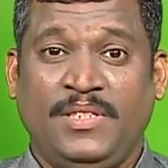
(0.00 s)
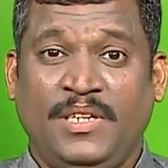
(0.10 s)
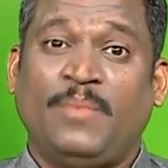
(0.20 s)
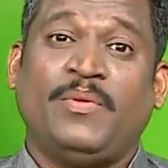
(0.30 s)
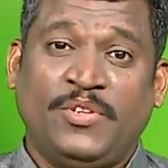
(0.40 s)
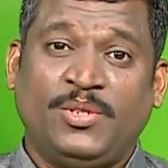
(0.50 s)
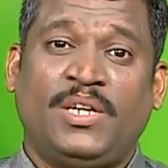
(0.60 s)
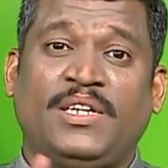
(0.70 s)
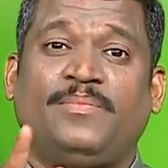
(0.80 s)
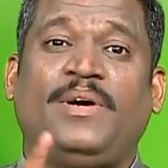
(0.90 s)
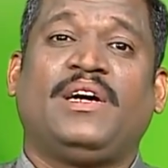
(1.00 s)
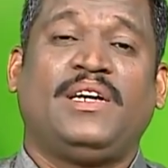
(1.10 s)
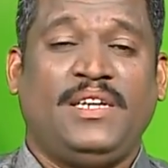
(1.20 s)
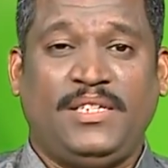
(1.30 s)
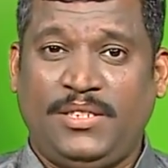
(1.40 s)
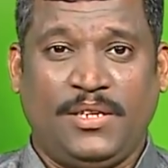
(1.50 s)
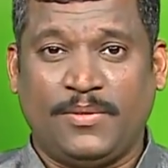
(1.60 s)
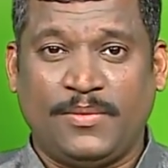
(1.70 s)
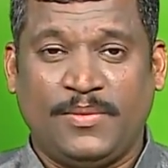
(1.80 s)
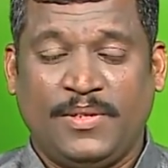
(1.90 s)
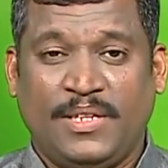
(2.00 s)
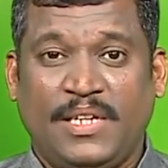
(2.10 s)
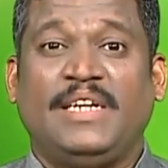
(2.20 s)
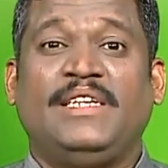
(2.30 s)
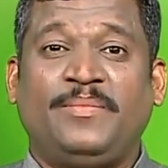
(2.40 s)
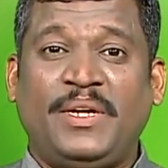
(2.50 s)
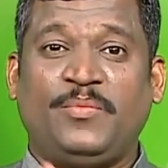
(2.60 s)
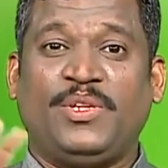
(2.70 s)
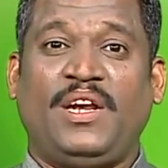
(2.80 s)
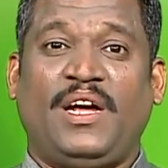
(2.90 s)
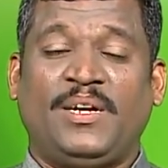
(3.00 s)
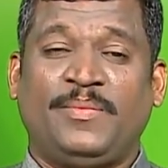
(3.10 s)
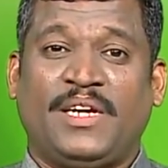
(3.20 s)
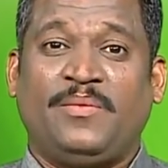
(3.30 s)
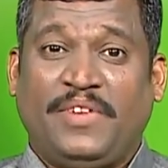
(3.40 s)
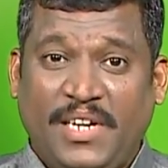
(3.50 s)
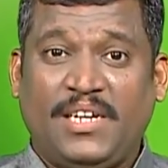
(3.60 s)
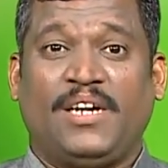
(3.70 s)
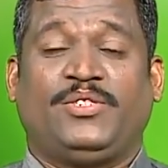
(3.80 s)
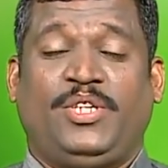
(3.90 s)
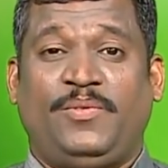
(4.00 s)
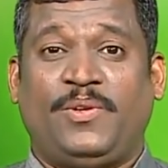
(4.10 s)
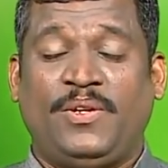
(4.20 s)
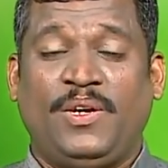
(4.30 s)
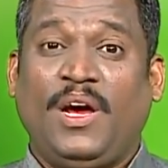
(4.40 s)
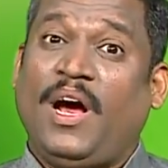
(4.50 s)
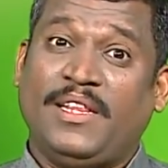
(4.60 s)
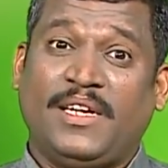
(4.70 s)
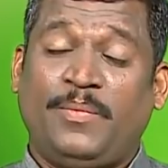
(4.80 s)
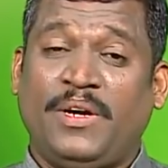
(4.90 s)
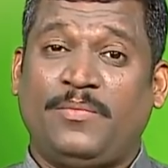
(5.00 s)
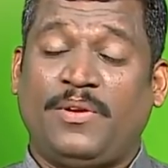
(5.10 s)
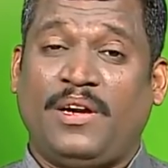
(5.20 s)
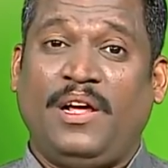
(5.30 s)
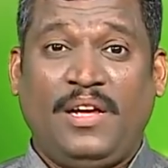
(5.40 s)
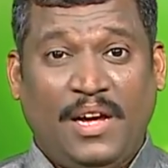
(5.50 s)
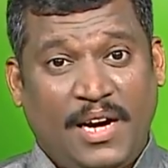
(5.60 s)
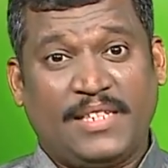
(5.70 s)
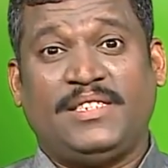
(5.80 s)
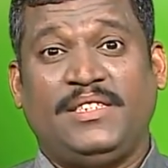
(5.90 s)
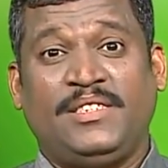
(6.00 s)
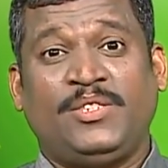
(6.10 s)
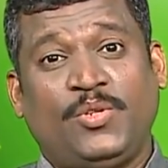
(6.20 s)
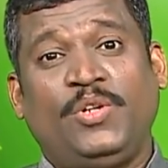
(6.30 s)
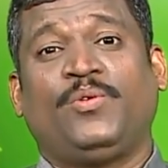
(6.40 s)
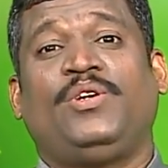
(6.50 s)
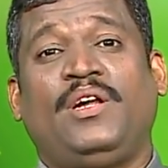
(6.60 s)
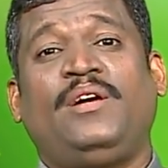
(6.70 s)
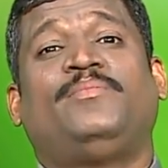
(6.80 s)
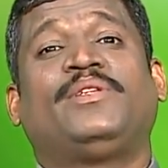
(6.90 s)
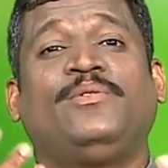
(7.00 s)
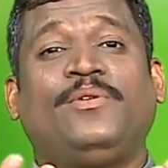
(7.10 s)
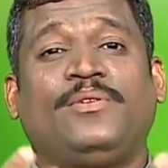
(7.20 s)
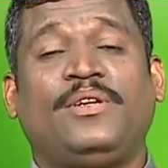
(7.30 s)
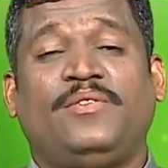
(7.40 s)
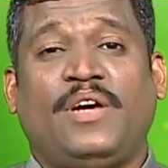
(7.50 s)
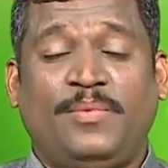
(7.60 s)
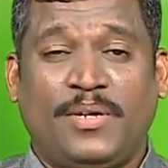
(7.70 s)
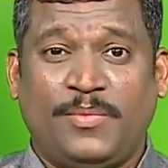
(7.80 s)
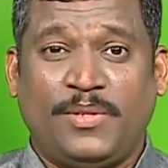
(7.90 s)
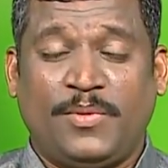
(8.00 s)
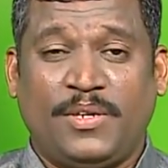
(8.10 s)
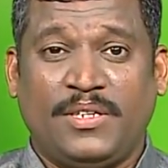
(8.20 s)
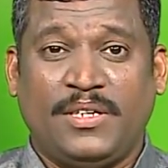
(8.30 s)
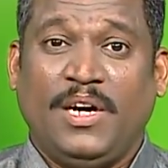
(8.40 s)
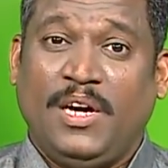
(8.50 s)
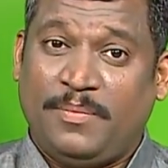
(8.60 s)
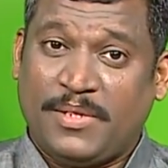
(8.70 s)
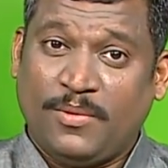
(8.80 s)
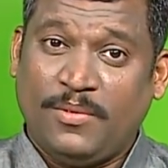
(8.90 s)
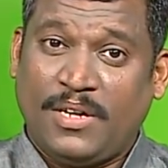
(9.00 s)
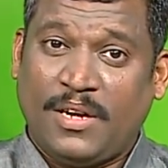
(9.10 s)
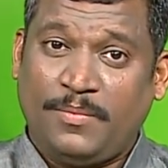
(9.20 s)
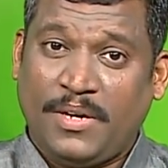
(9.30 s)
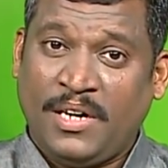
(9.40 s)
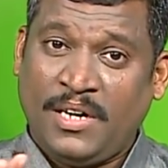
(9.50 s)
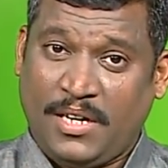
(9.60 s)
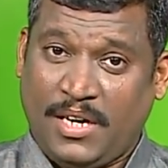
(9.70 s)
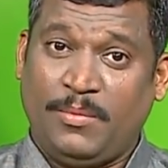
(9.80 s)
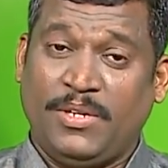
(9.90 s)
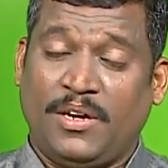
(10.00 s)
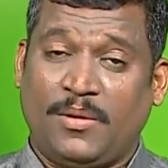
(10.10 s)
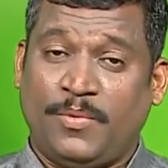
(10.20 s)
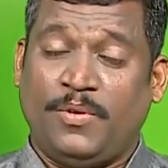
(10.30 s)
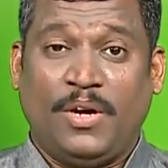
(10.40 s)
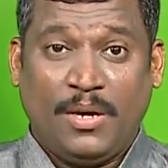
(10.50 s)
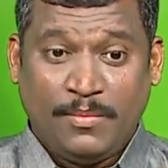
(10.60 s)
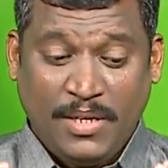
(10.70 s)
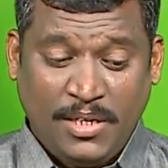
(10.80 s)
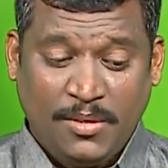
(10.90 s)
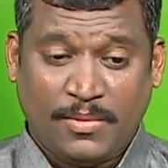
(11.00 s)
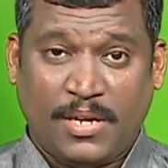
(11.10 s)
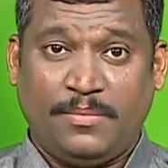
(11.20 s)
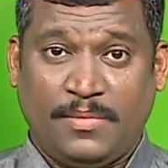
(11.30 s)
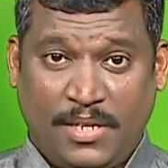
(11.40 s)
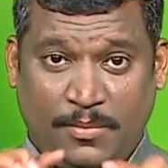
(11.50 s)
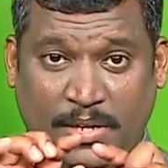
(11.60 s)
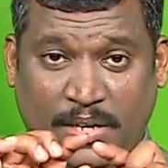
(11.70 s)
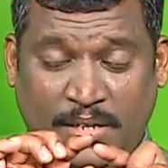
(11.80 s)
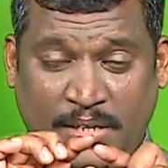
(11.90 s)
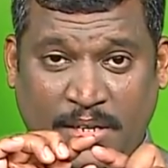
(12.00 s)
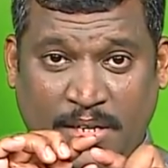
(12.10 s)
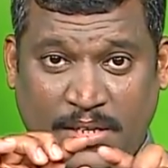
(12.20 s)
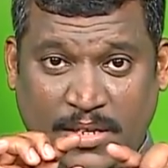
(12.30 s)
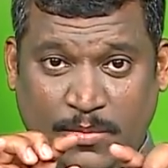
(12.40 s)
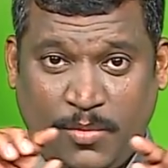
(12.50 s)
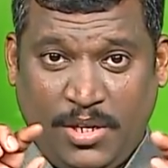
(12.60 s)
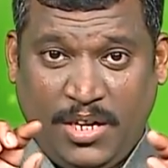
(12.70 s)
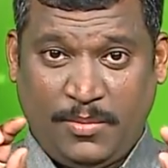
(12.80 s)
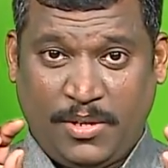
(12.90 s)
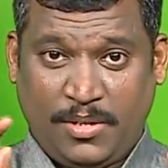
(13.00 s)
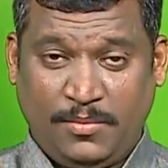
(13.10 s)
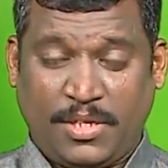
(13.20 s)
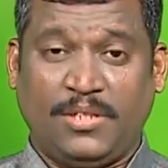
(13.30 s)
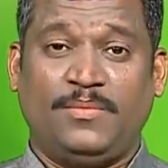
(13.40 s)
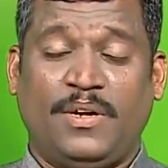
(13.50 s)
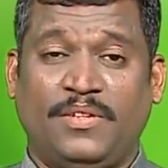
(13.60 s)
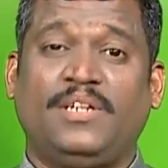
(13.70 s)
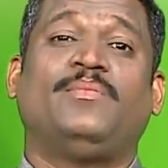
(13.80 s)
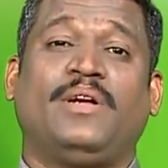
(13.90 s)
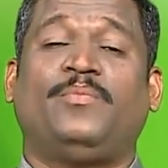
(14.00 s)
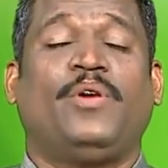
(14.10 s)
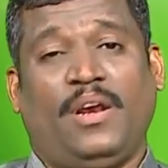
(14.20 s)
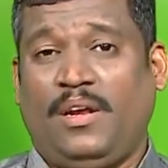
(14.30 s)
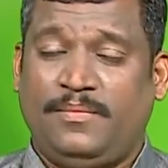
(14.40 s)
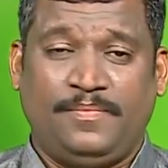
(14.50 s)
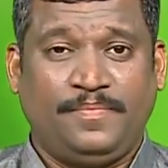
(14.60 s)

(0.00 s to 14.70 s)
அப்போ ஃப்யூச்சரில் நீங்கள் பார்க்குறக்கு ஈஸியாக இருக்கும் இந்த மாதிரி முதல்ல ஆரம்பத்தில் நம்ம வீட்டுக்காக செய்வோம் அதுக்கப்புறம் என்ன பண்ணலாம் அதை செஞ்சு சுய தொழிலாக மற்றவங்களுக்கும் அதை வியாபாரம் பண்ணும் பொழுது மற்றவங்களும் நல்லா இருப்பாங்க நாமளும் நல்லா இருப்போம் மீண்டும் நாம் என்ன பண்ணலாம் இந்த மூலிகை மற்றும் சத்து மாவுக்கு நம்மலாம் போயிடலாம்